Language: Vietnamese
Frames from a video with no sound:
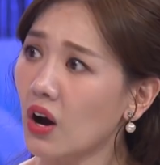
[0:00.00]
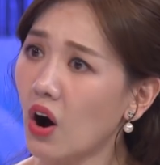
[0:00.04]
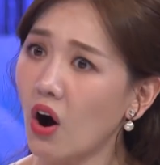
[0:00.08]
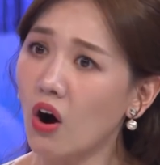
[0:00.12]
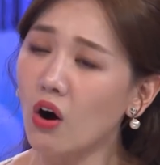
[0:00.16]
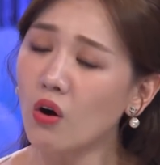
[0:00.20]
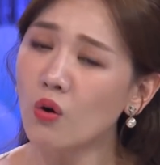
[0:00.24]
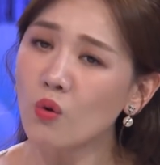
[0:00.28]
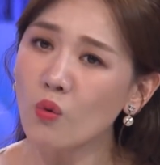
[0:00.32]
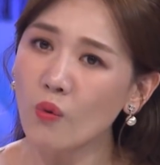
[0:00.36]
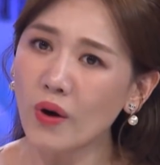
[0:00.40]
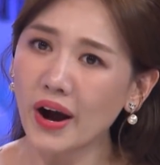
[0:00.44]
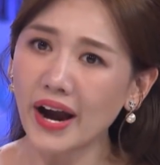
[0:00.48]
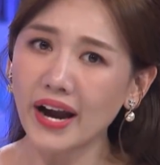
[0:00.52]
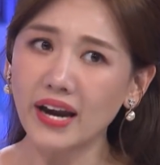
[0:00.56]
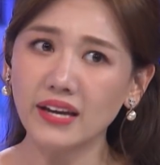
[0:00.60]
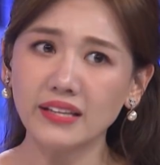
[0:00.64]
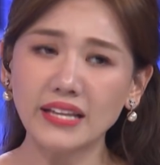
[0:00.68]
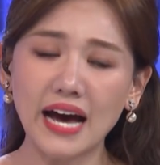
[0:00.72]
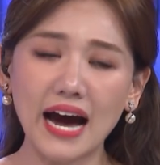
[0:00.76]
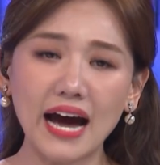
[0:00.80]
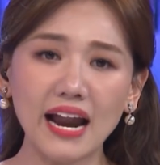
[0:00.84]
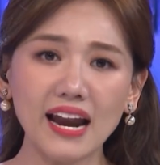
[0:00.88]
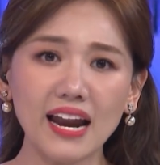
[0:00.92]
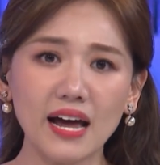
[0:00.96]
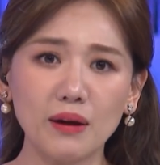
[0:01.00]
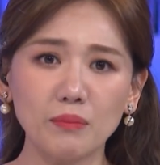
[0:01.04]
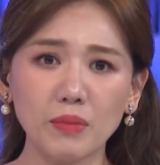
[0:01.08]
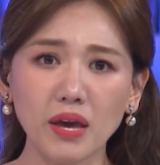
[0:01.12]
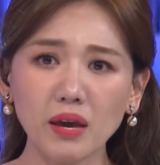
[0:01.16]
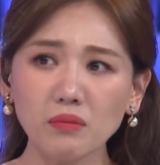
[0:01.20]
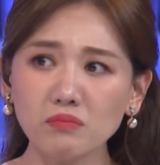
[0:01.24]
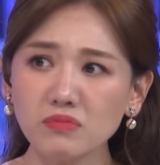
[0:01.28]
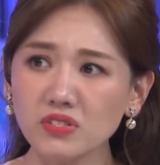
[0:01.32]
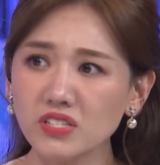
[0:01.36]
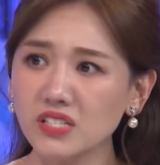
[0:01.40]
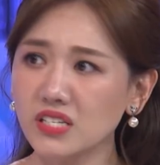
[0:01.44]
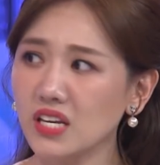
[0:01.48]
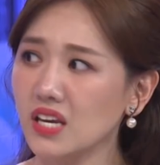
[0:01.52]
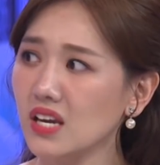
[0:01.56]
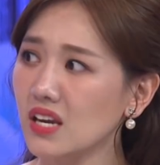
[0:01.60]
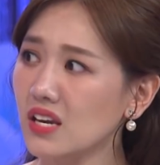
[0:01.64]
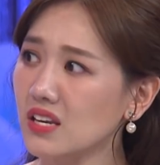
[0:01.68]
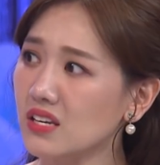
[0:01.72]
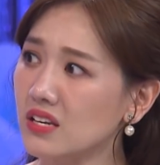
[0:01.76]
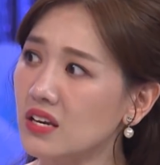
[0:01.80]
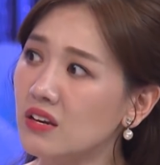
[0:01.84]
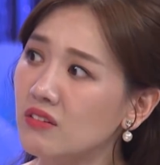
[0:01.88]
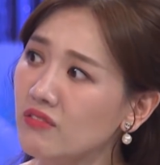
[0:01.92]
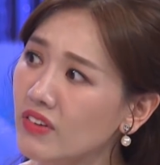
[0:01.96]
Ở ngoài đã làm em xê,
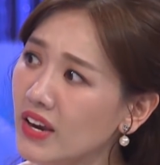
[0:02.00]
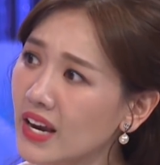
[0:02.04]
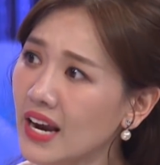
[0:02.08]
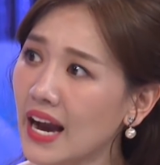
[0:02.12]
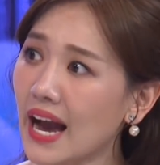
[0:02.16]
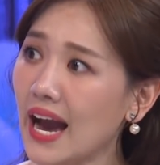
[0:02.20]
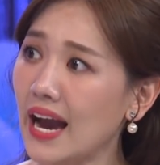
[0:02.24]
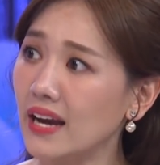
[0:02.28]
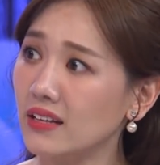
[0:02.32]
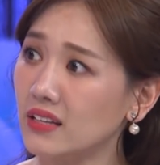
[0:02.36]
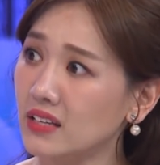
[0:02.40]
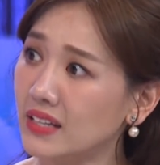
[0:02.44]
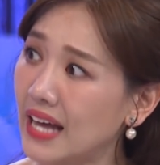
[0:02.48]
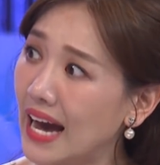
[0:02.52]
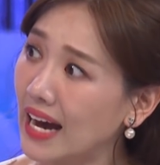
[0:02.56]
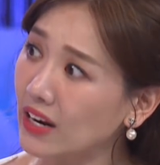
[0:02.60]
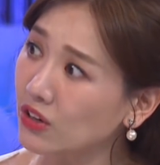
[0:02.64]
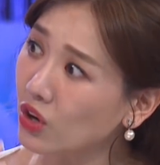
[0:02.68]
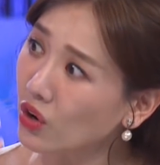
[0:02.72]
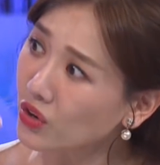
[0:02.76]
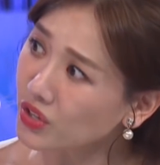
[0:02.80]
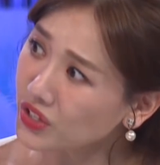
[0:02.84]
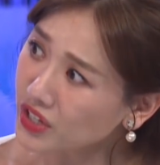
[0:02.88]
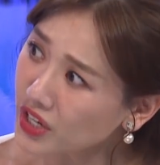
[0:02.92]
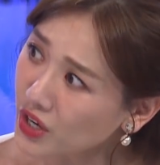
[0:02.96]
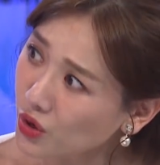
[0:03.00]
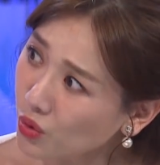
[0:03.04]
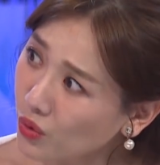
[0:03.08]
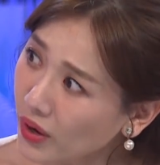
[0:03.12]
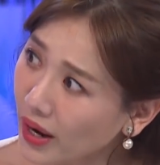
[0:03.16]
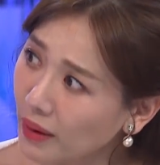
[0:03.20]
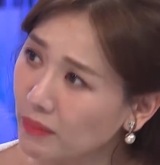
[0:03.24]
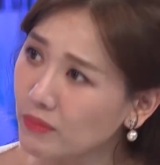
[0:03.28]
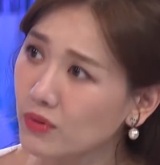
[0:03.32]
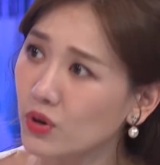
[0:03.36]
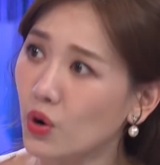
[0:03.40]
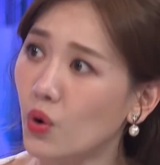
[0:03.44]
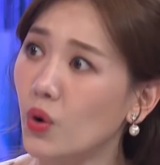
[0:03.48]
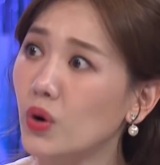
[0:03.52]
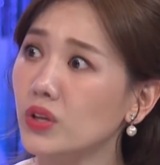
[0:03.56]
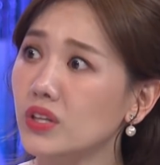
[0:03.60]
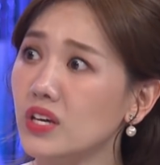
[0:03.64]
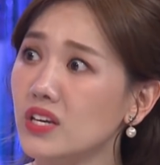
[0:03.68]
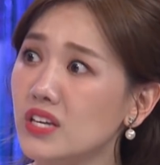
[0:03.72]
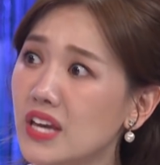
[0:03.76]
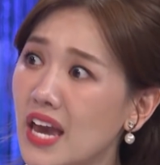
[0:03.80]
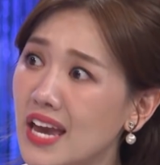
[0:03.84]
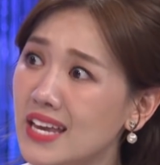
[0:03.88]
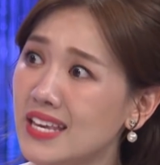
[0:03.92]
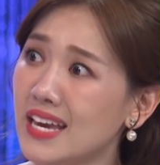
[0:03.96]
diễn viên hài thì đã nói nhiều lắm rồi,
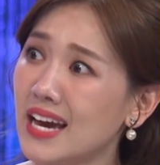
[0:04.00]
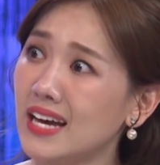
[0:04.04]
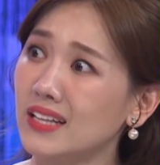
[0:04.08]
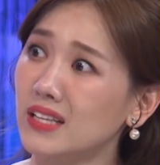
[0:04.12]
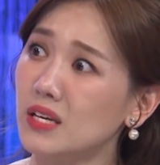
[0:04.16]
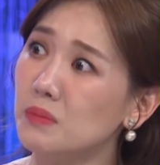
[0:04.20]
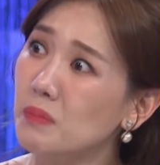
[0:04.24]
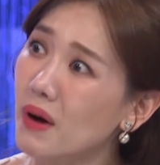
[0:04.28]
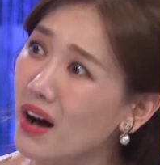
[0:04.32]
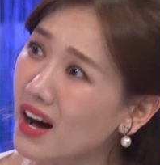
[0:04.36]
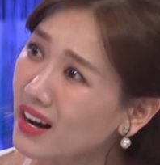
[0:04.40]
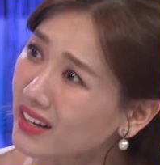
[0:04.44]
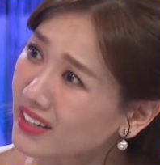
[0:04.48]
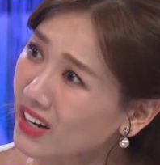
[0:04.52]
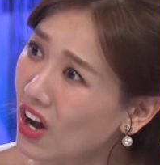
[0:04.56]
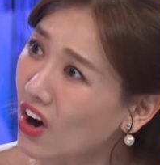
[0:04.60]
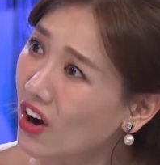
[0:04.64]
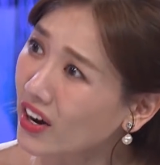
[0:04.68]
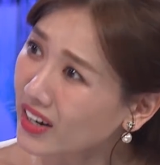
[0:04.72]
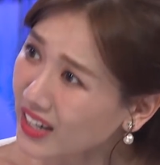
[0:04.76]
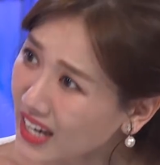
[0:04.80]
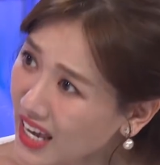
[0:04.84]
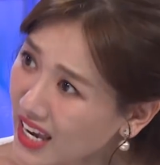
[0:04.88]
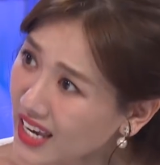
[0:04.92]
thì về nhà thì bớt nói